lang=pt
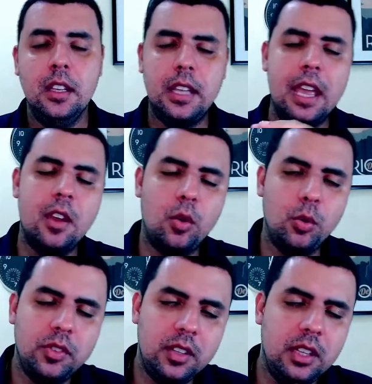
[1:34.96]
Que é,
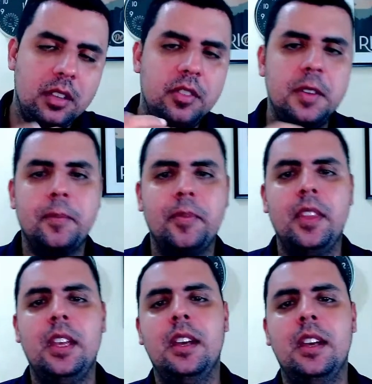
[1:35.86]
inclusive,
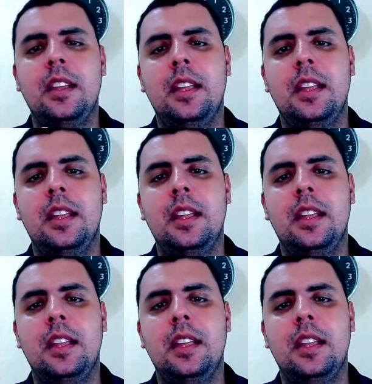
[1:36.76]
né,